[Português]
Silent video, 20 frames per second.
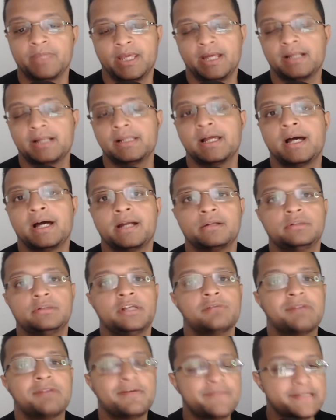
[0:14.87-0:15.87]
É claro, eu
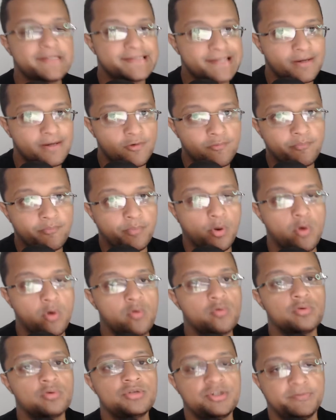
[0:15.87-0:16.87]
tenho uma visão um
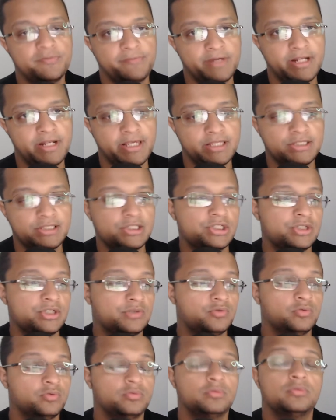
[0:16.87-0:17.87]
pouco diferente de
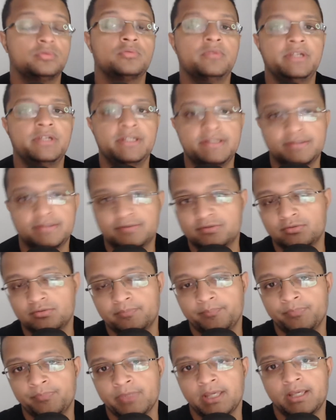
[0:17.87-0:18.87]
tudo isso.
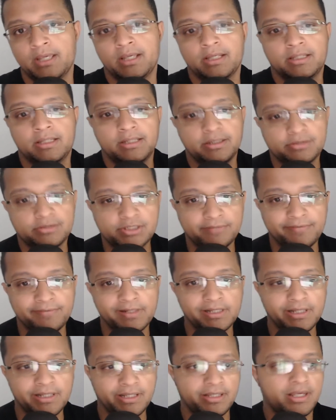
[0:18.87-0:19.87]
Que nem eu já
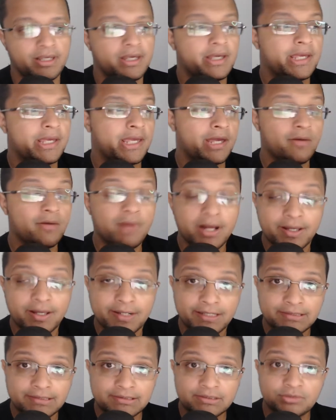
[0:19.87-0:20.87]
falei, eu
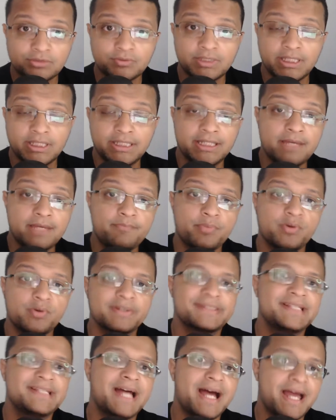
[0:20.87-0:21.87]
acredito que
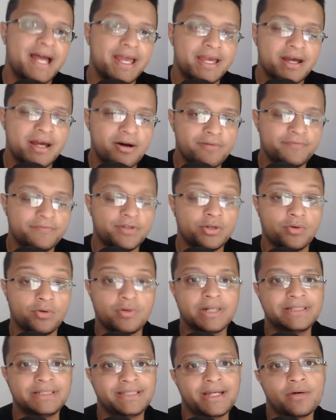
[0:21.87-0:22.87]
depois da Helvin ou
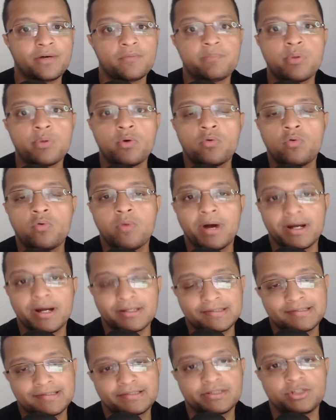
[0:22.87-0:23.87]
até um pouco
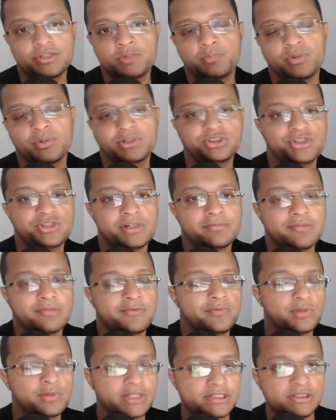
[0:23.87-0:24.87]
antes, a gente pode ter uma
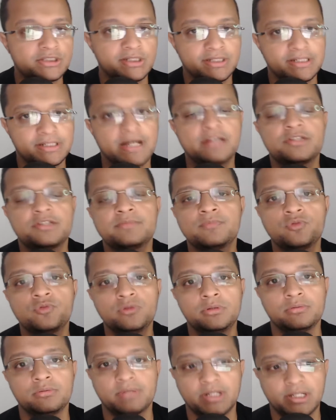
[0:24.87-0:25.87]
volatilidade
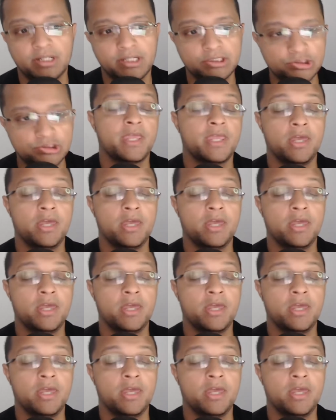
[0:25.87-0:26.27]
muito grande.